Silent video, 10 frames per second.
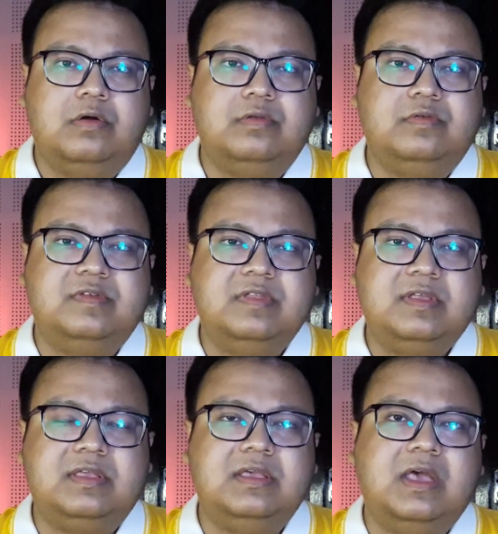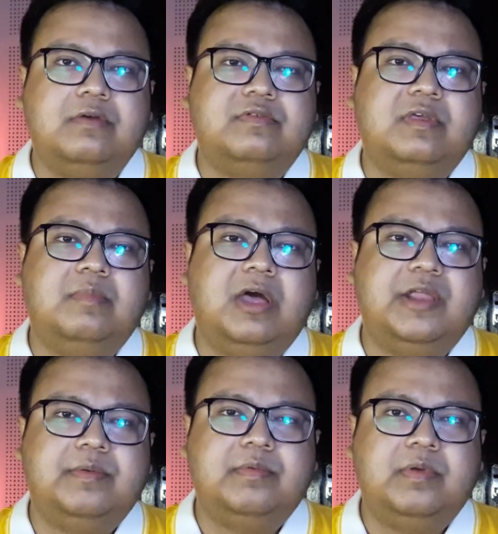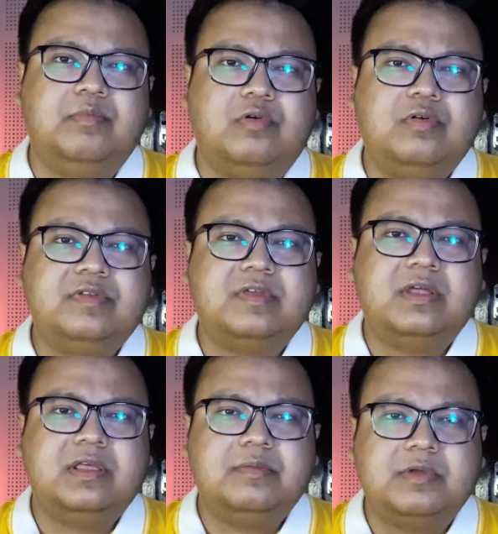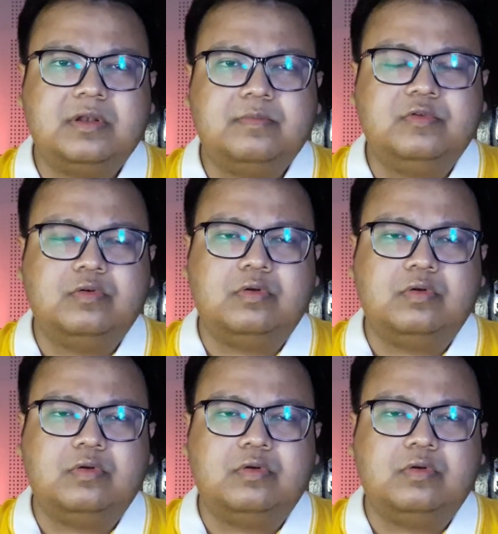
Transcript: और जिसने किया है उसके बारे में भी बहुत सारे मतलब जो